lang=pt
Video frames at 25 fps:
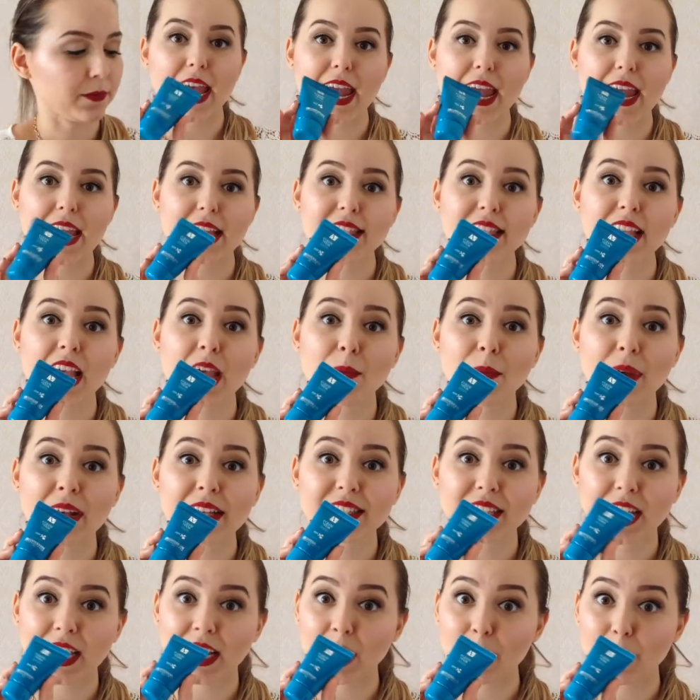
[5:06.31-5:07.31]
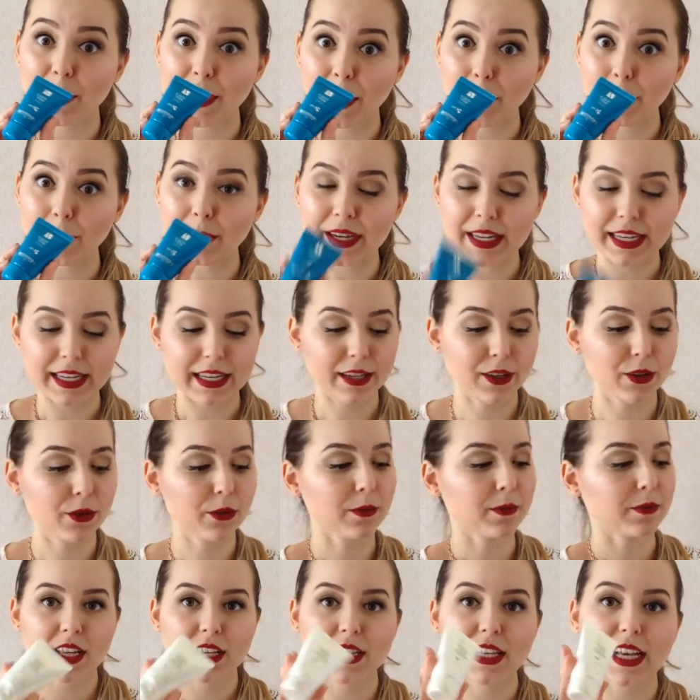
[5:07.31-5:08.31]
Essa é máscara para
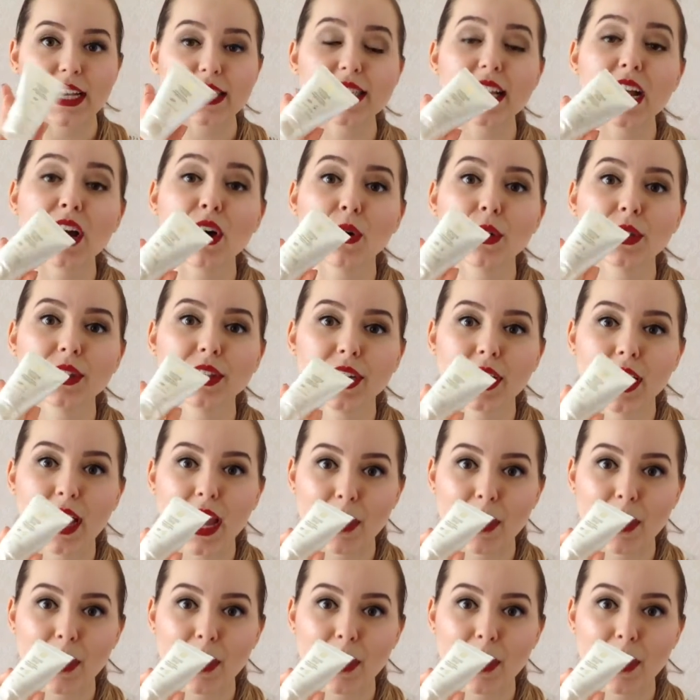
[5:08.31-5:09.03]
brilho. E essa outra